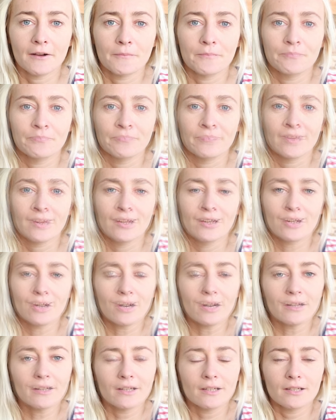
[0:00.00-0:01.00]
Идея Bullet
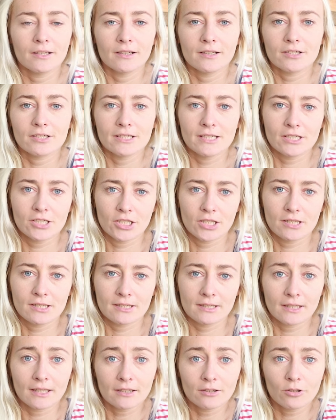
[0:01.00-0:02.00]
Journal
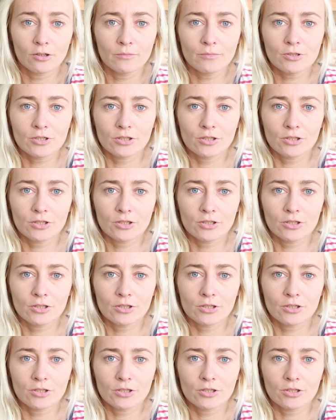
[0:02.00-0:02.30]
зиждется на том,